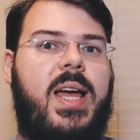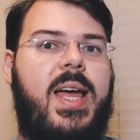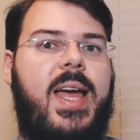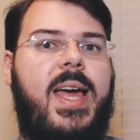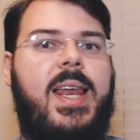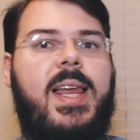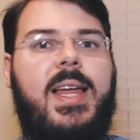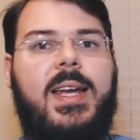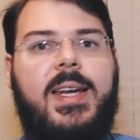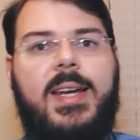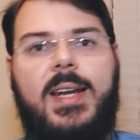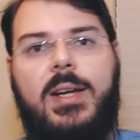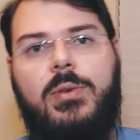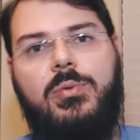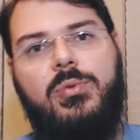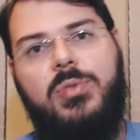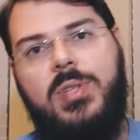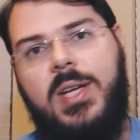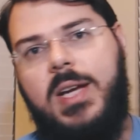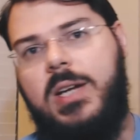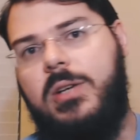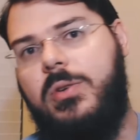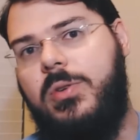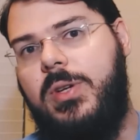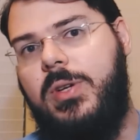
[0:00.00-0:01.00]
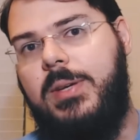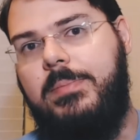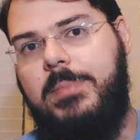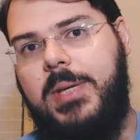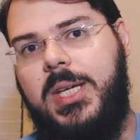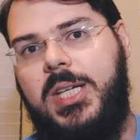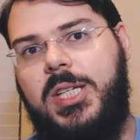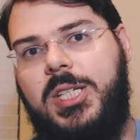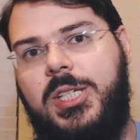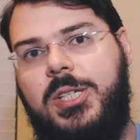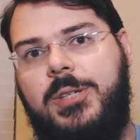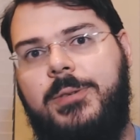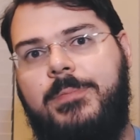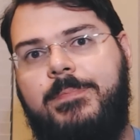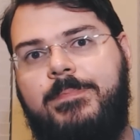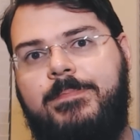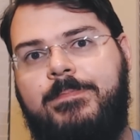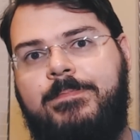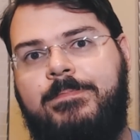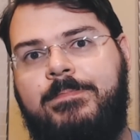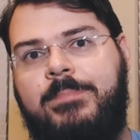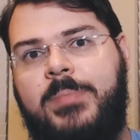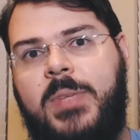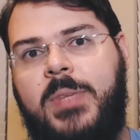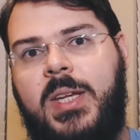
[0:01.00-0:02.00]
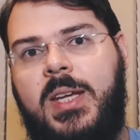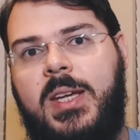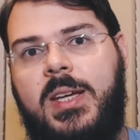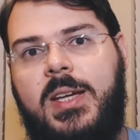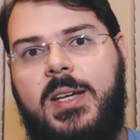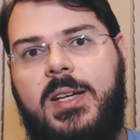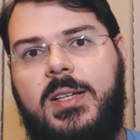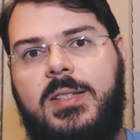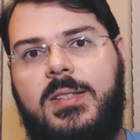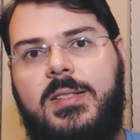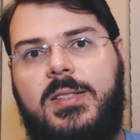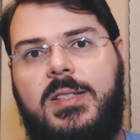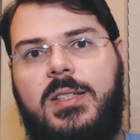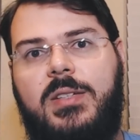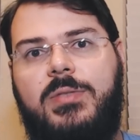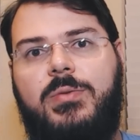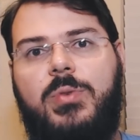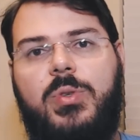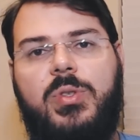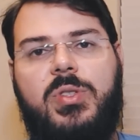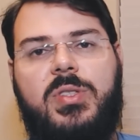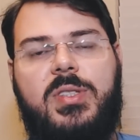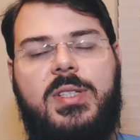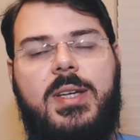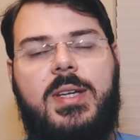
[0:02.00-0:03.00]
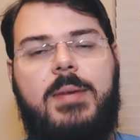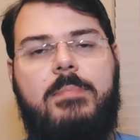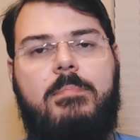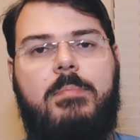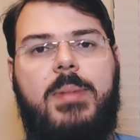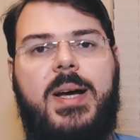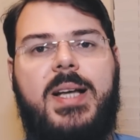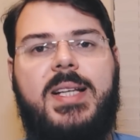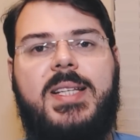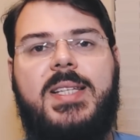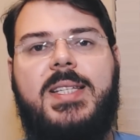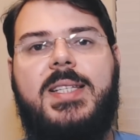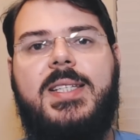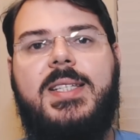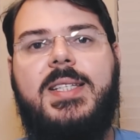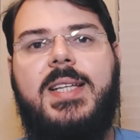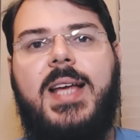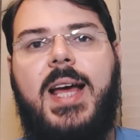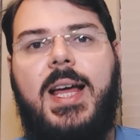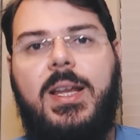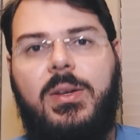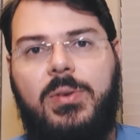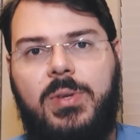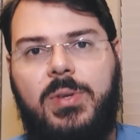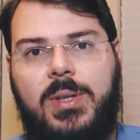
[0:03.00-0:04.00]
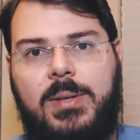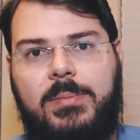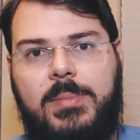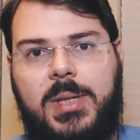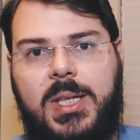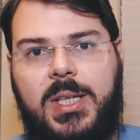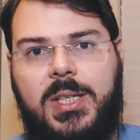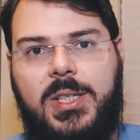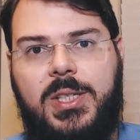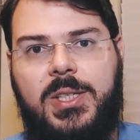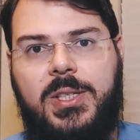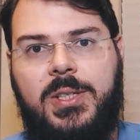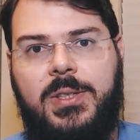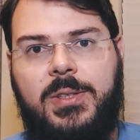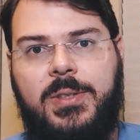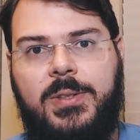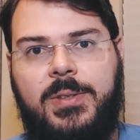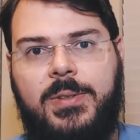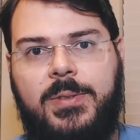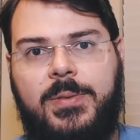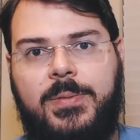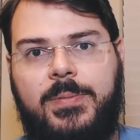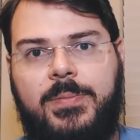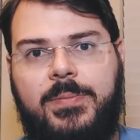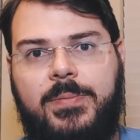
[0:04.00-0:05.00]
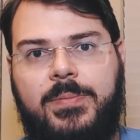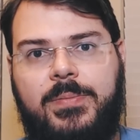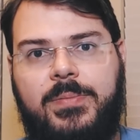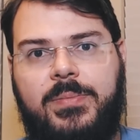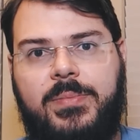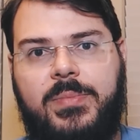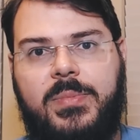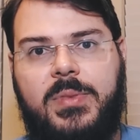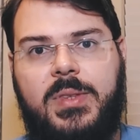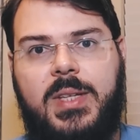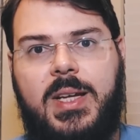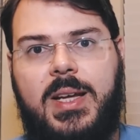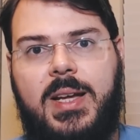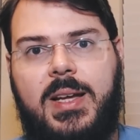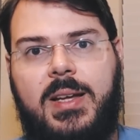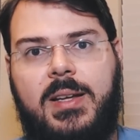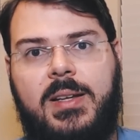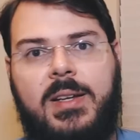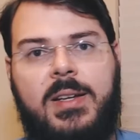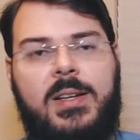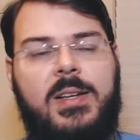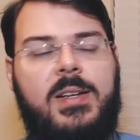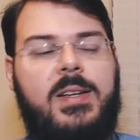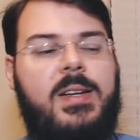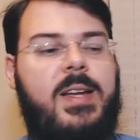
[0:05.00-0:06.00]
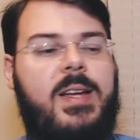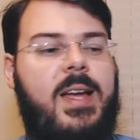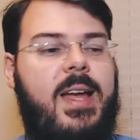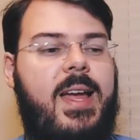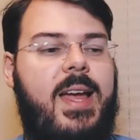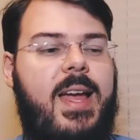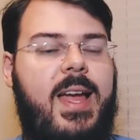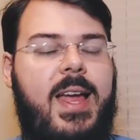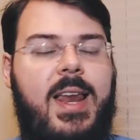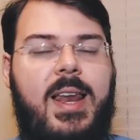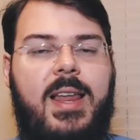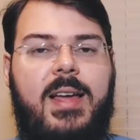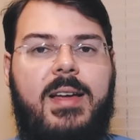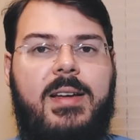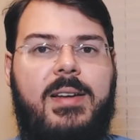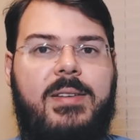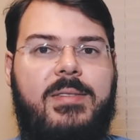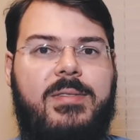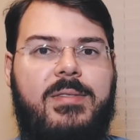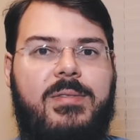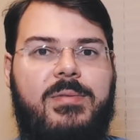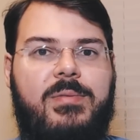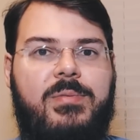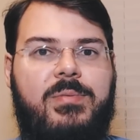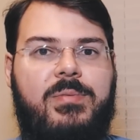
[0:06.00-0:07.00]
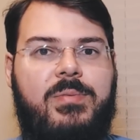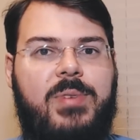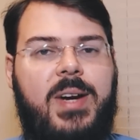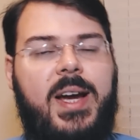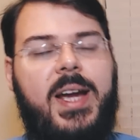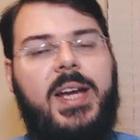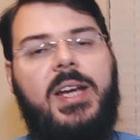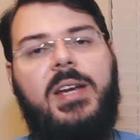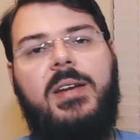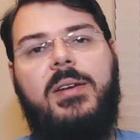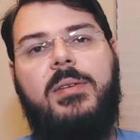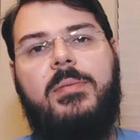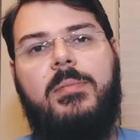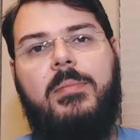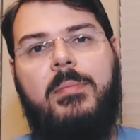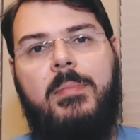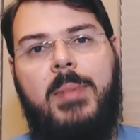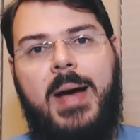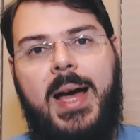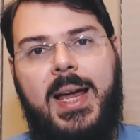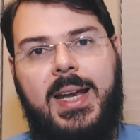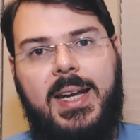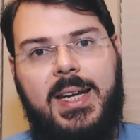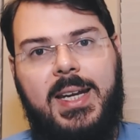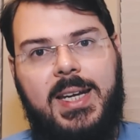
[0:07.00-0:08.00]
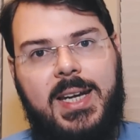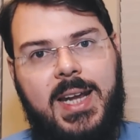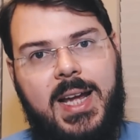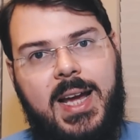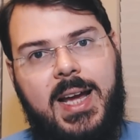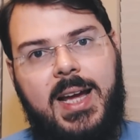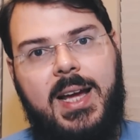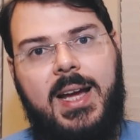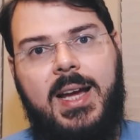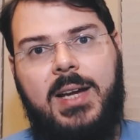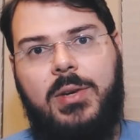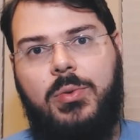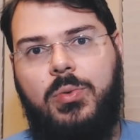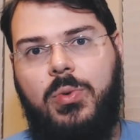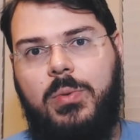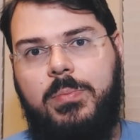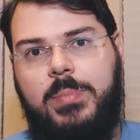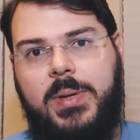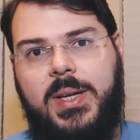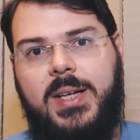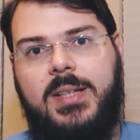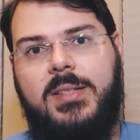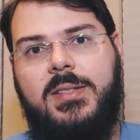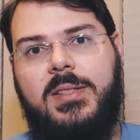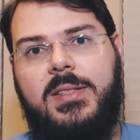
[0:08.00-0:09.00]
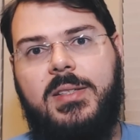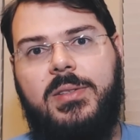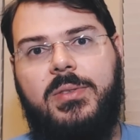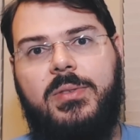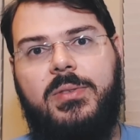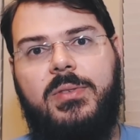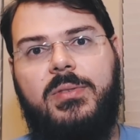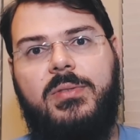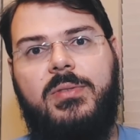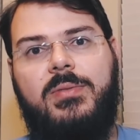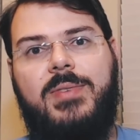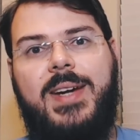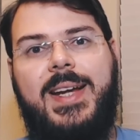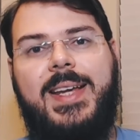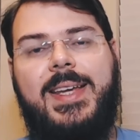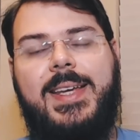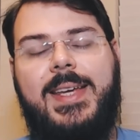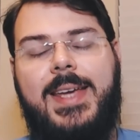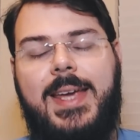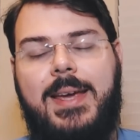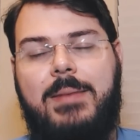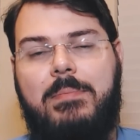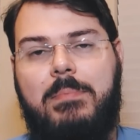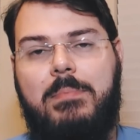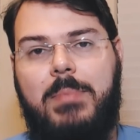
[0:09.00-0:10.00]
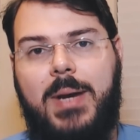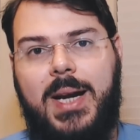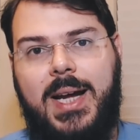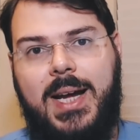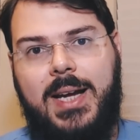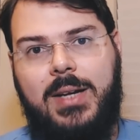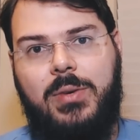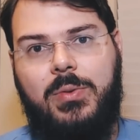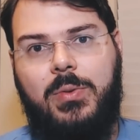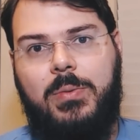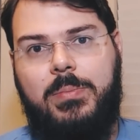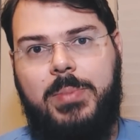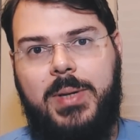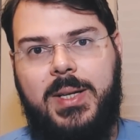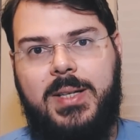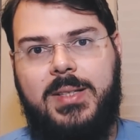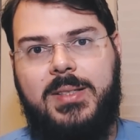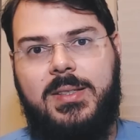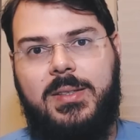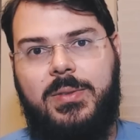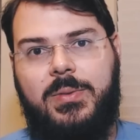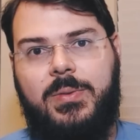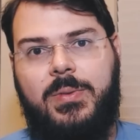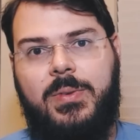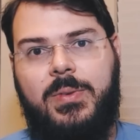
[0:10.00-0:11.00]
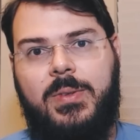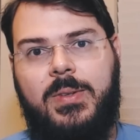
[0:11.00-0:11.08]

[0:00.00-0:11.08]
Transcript: ela até um certo limite. Se você passar do limite, tá? Ela vai matar a tua operação, vai quebrar a tua operação.